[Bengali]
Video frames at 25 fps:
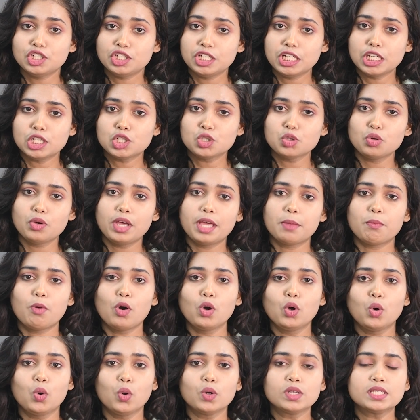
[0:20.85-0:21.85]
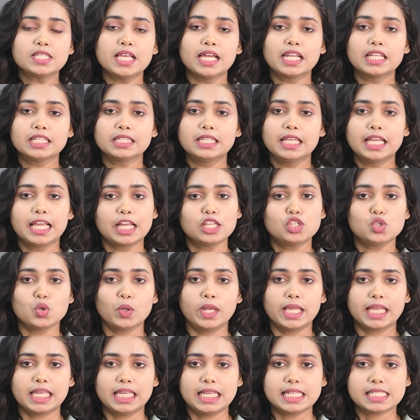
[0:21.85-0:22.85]
শিশু এবং কোকসারের দিকে
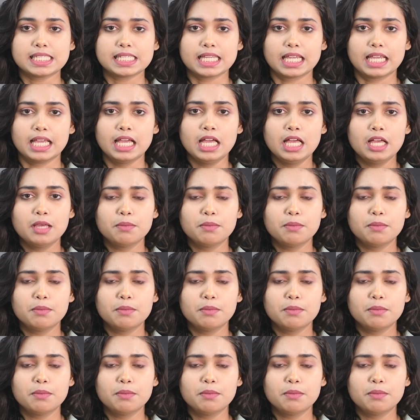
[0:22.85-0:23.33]
চলে গিয়েছে